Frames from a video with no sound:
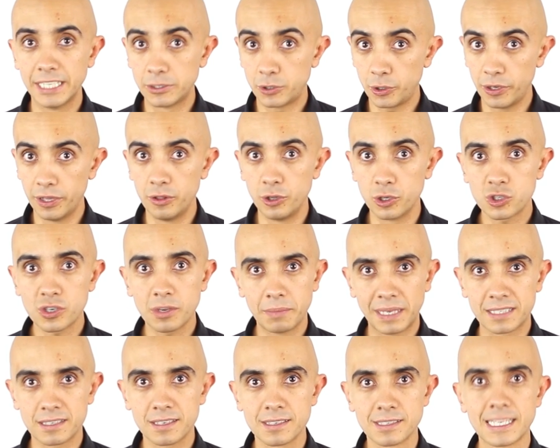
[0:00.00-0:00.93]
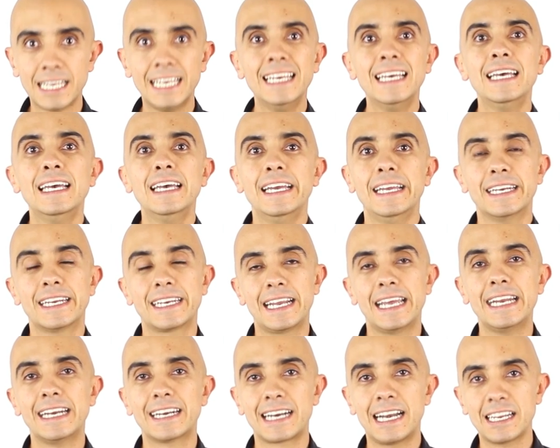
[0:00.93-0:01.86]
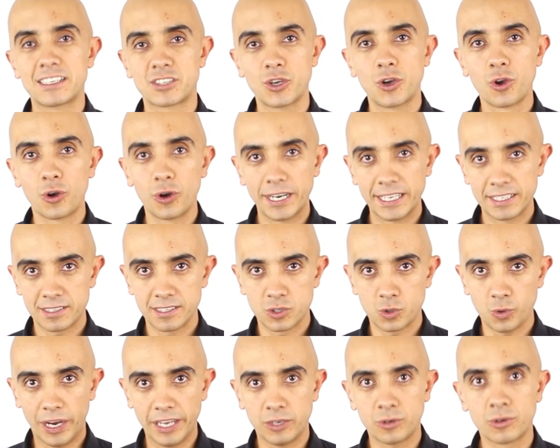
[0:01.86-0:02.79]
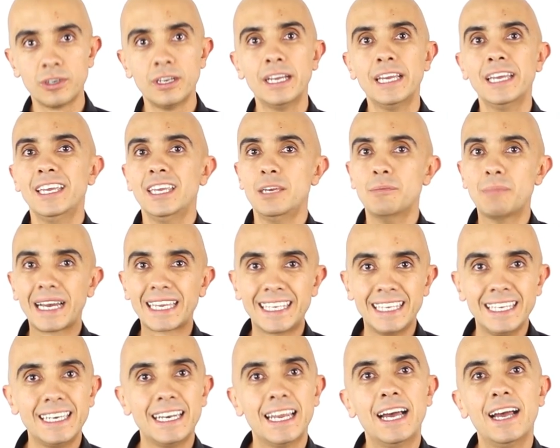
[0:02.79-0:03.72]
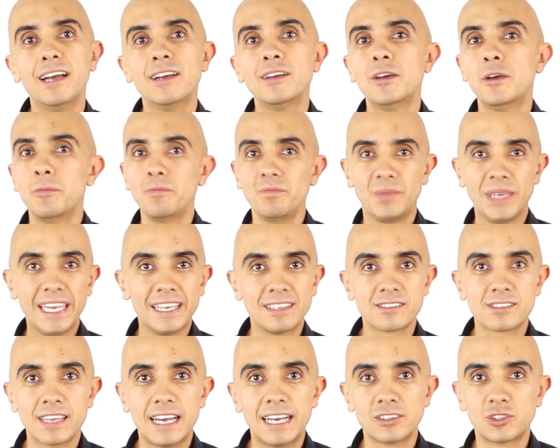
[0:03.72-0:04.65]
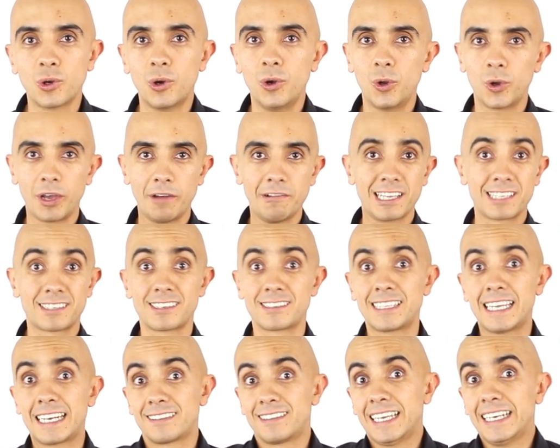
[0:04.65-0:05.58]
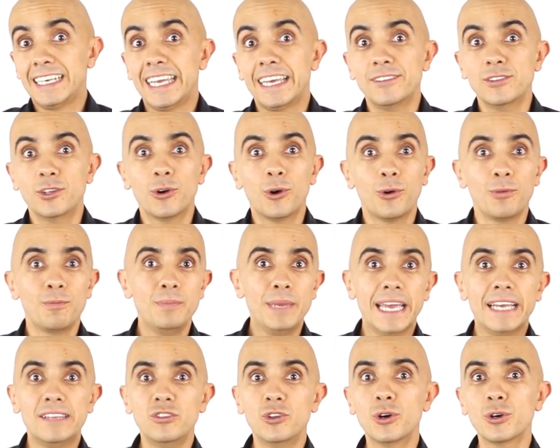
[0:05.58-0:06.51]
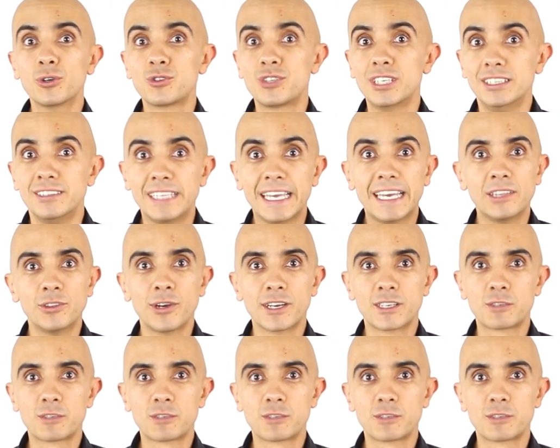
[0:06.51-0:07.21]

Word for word: dentro de 12 meses, en, relación con ese sueño. Imagina, piensa todo lo que vas a estar teniendo, viendo, sintiendo,